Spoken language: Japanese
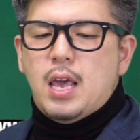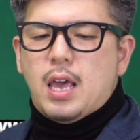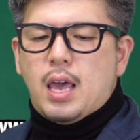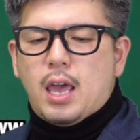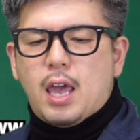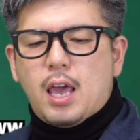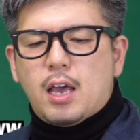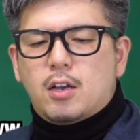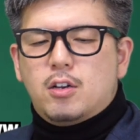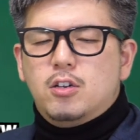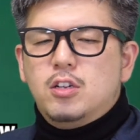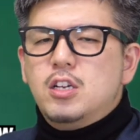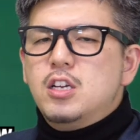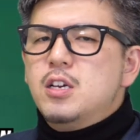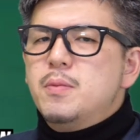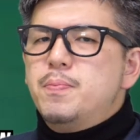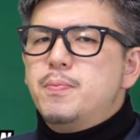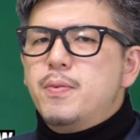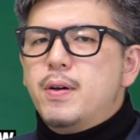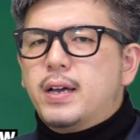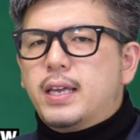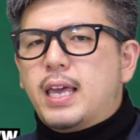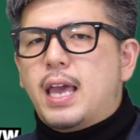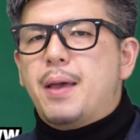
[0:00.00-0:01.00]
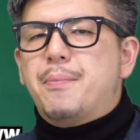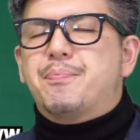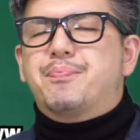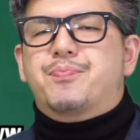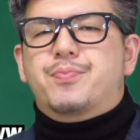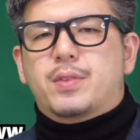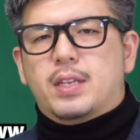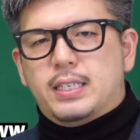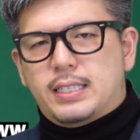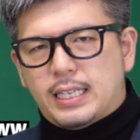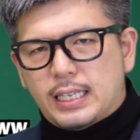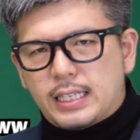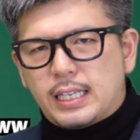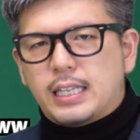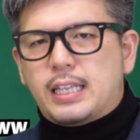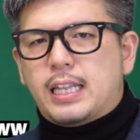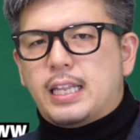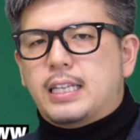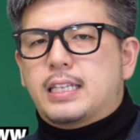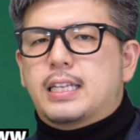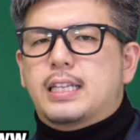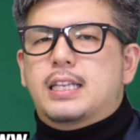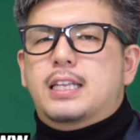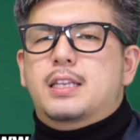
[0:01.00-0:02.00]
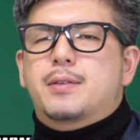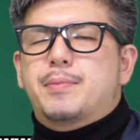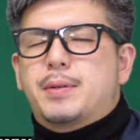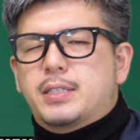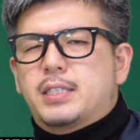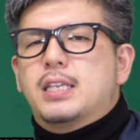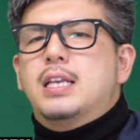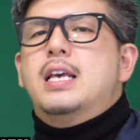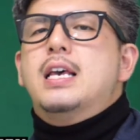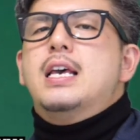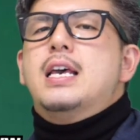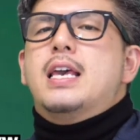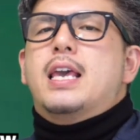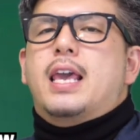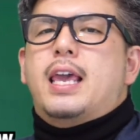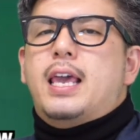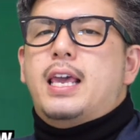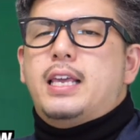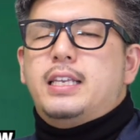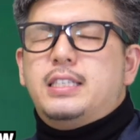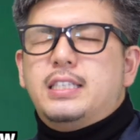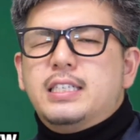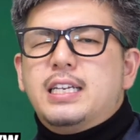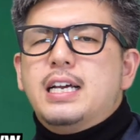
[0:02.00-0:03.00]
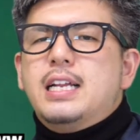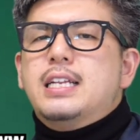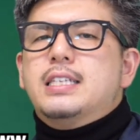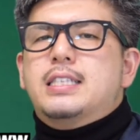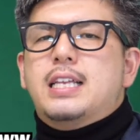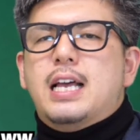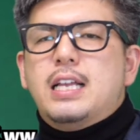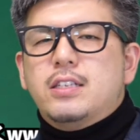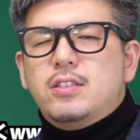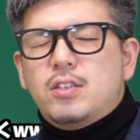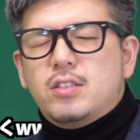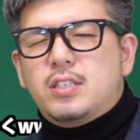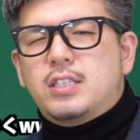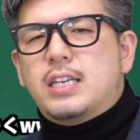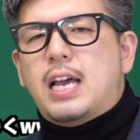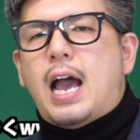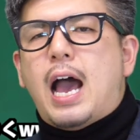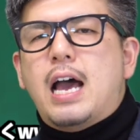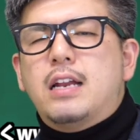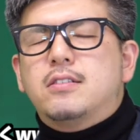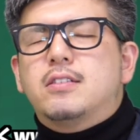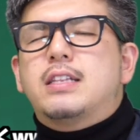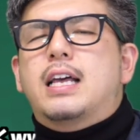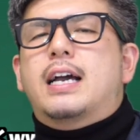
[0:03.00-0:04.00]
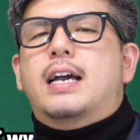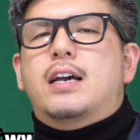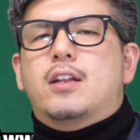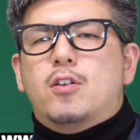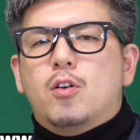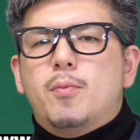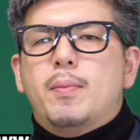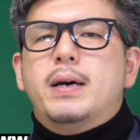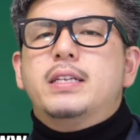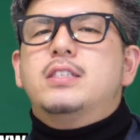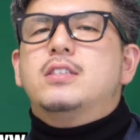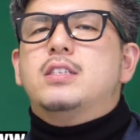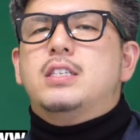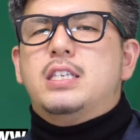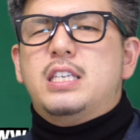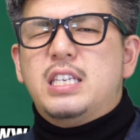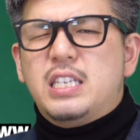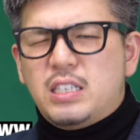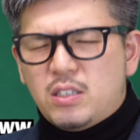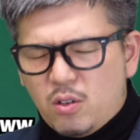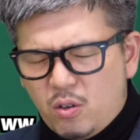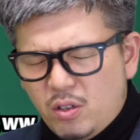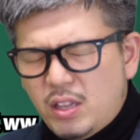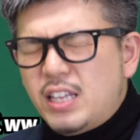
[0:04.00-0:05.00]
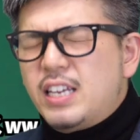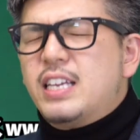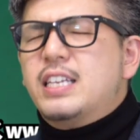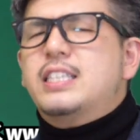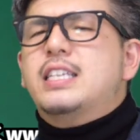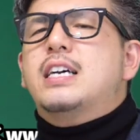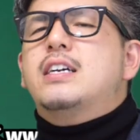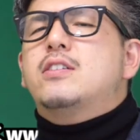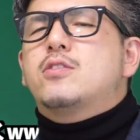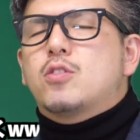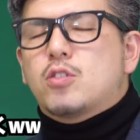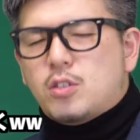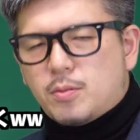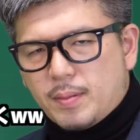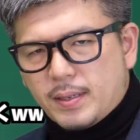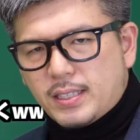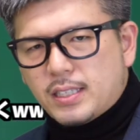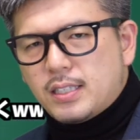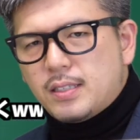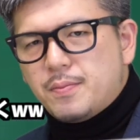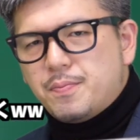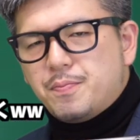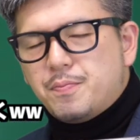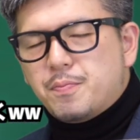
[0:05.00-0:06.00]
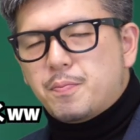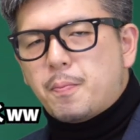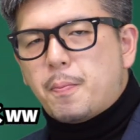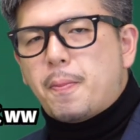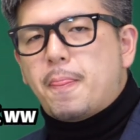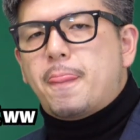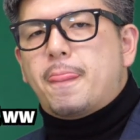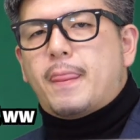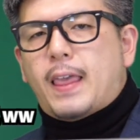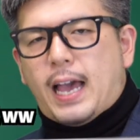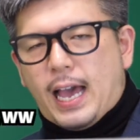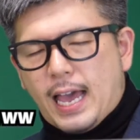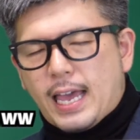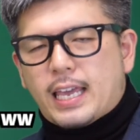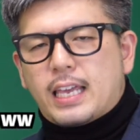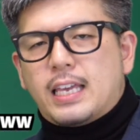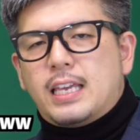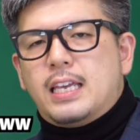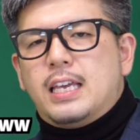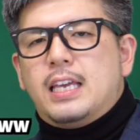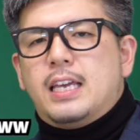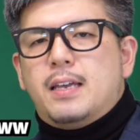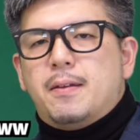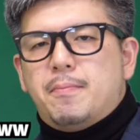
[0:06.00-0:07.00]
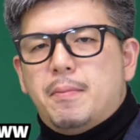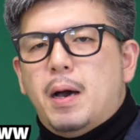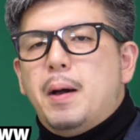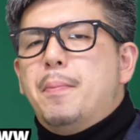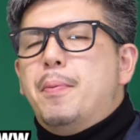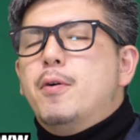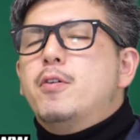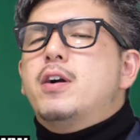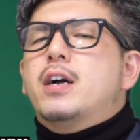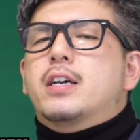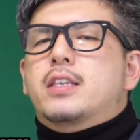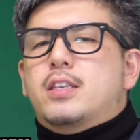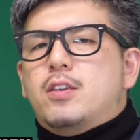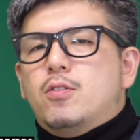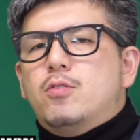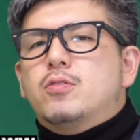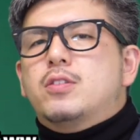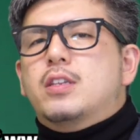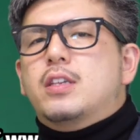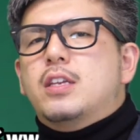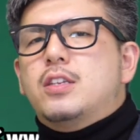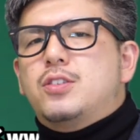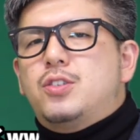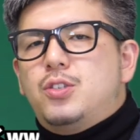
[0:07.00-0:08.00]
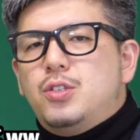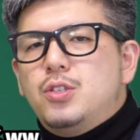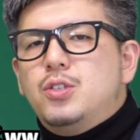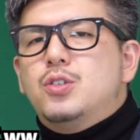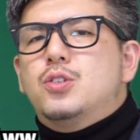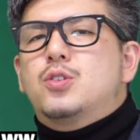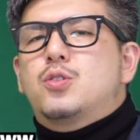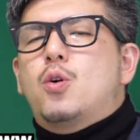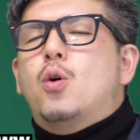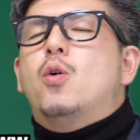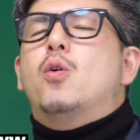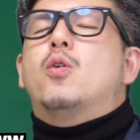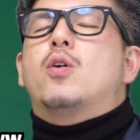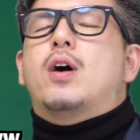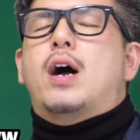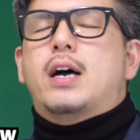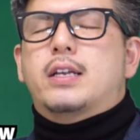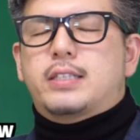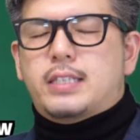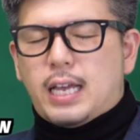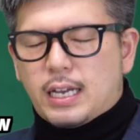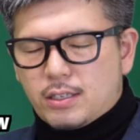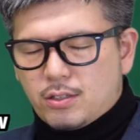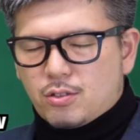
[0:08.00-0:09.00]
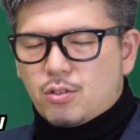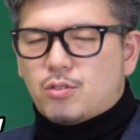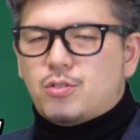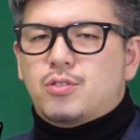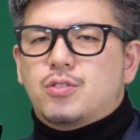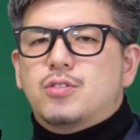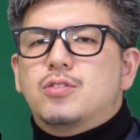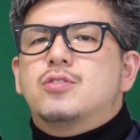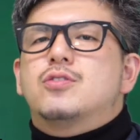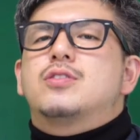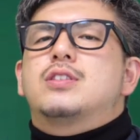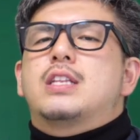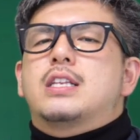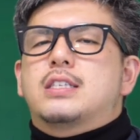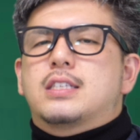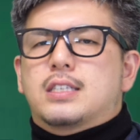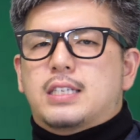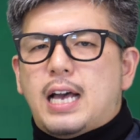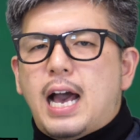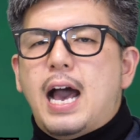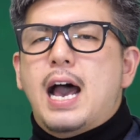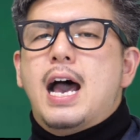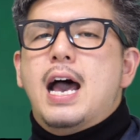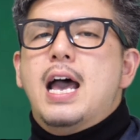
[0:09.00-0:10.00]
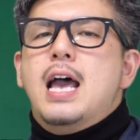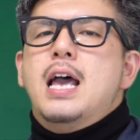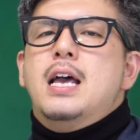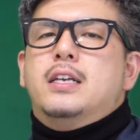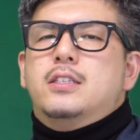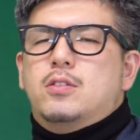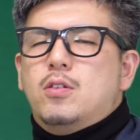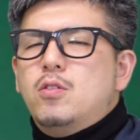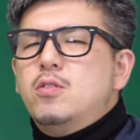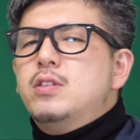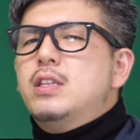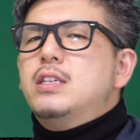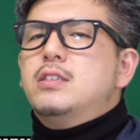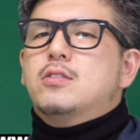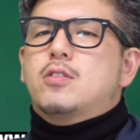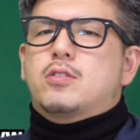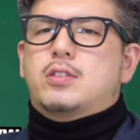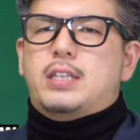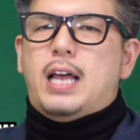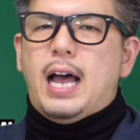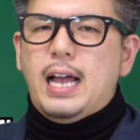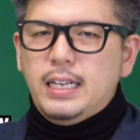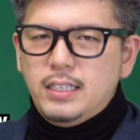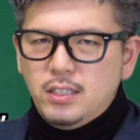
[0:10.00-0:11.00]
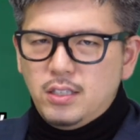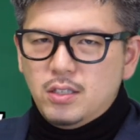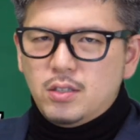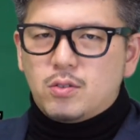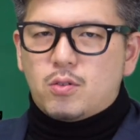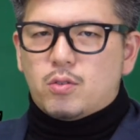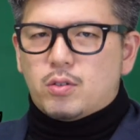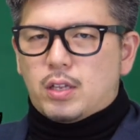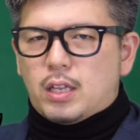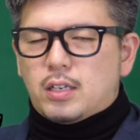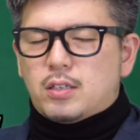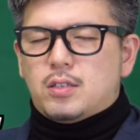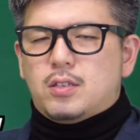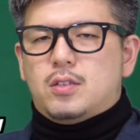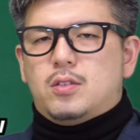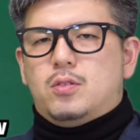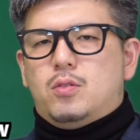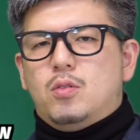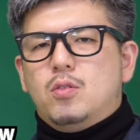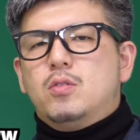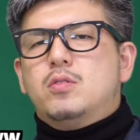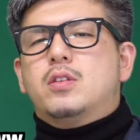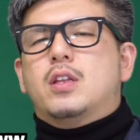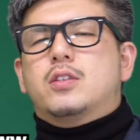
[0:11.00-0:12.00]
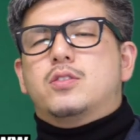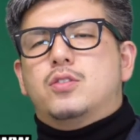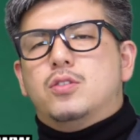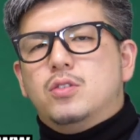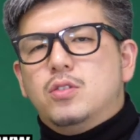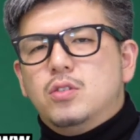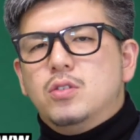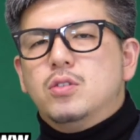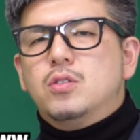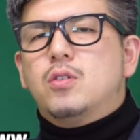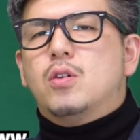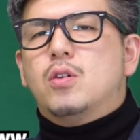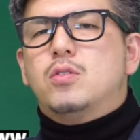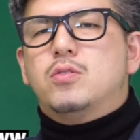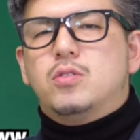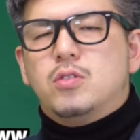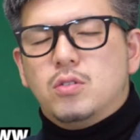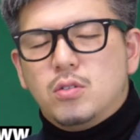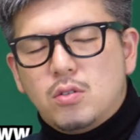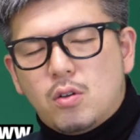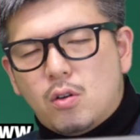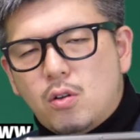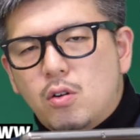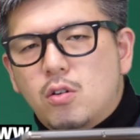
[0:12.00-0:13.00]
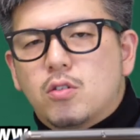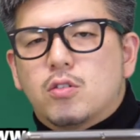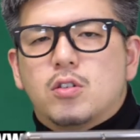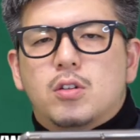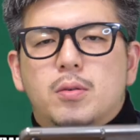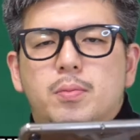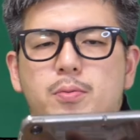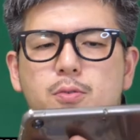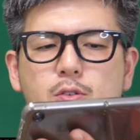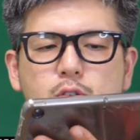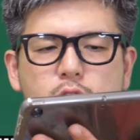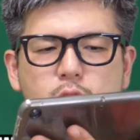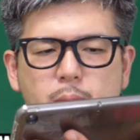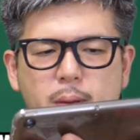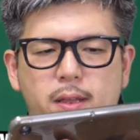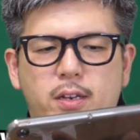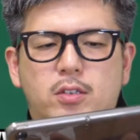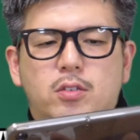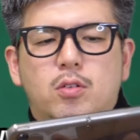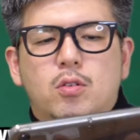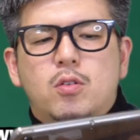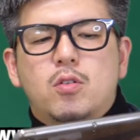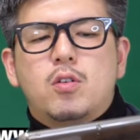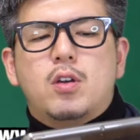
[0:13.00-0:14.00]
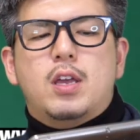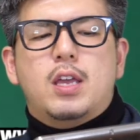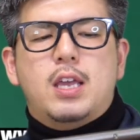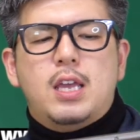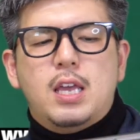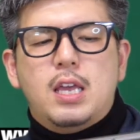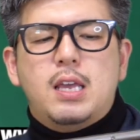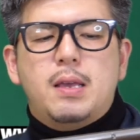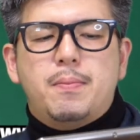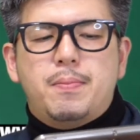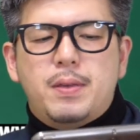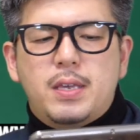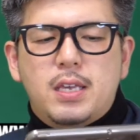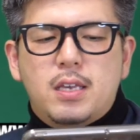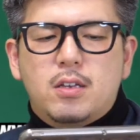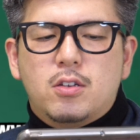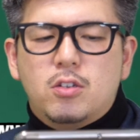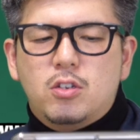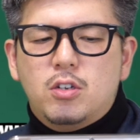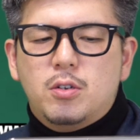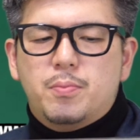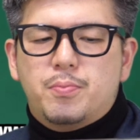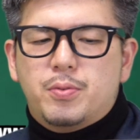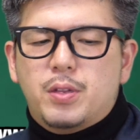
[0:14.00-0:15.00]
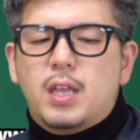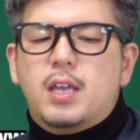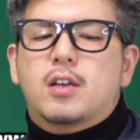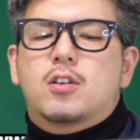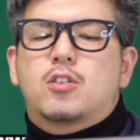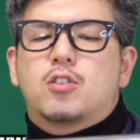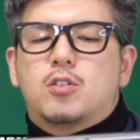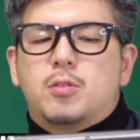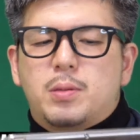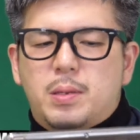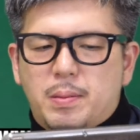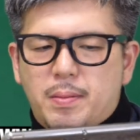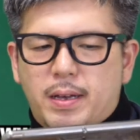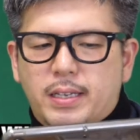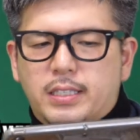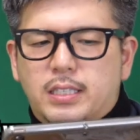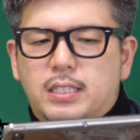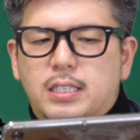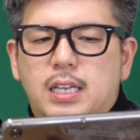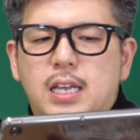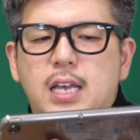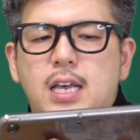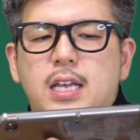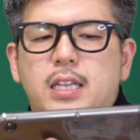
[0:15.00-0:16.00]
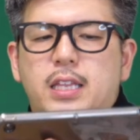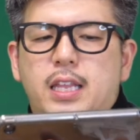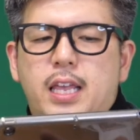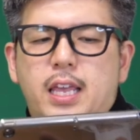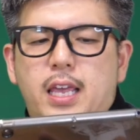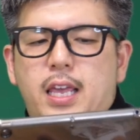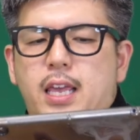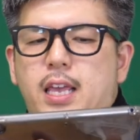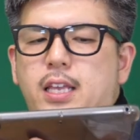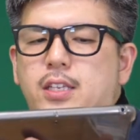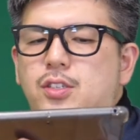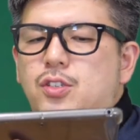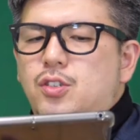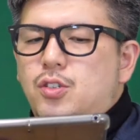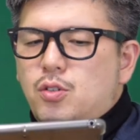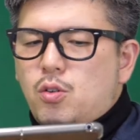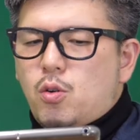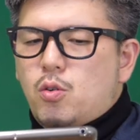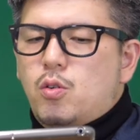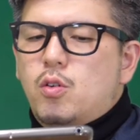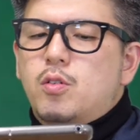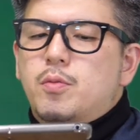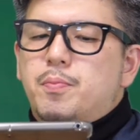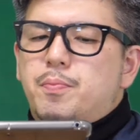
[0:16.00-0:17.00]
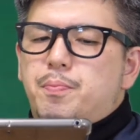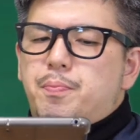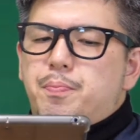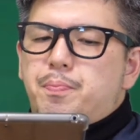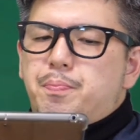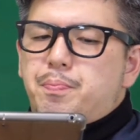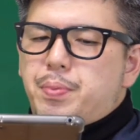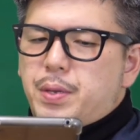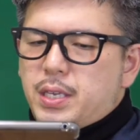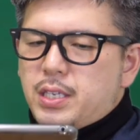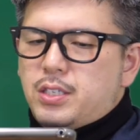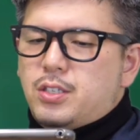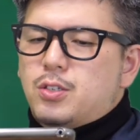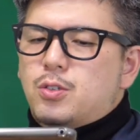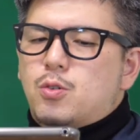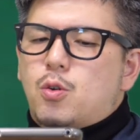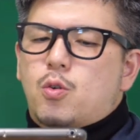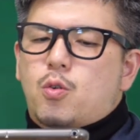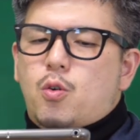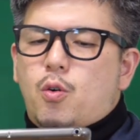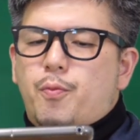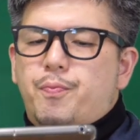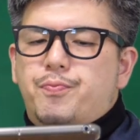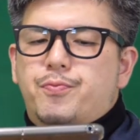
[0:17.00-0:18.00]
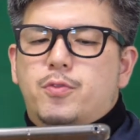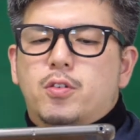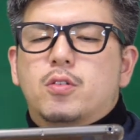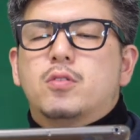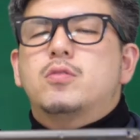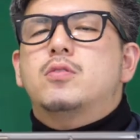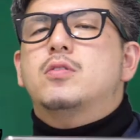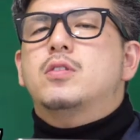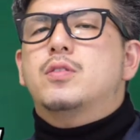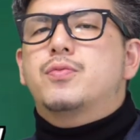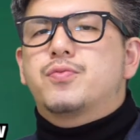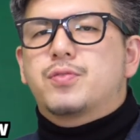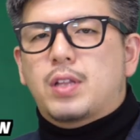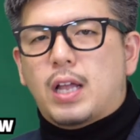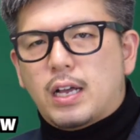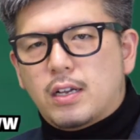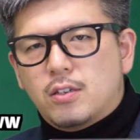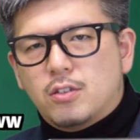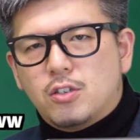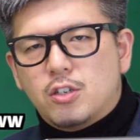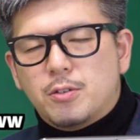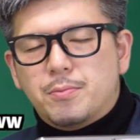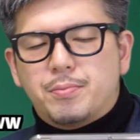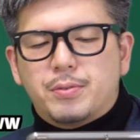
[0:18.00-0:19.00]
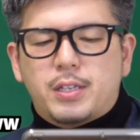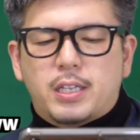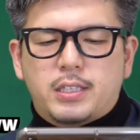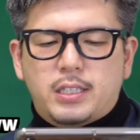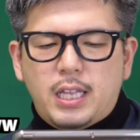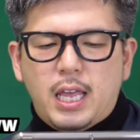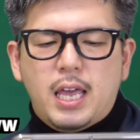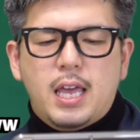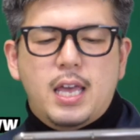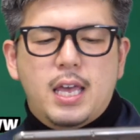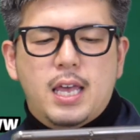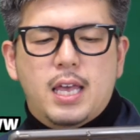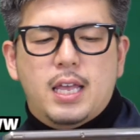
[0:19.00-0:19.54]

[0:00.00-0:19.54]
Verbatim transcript: えー、グループ分けさせていただきます。えー、いちからさんじゅういちある中のまずいっこだけ削除します。はい、まあ僕は基本的にじゅうごを削除するんですが、そうなるとさんじゅっこになるということはじゅうご、じゅうごのグループを組める。それを エービー グループで組みます。で エーじゅうごこビーじゅうごこということでにグループですね。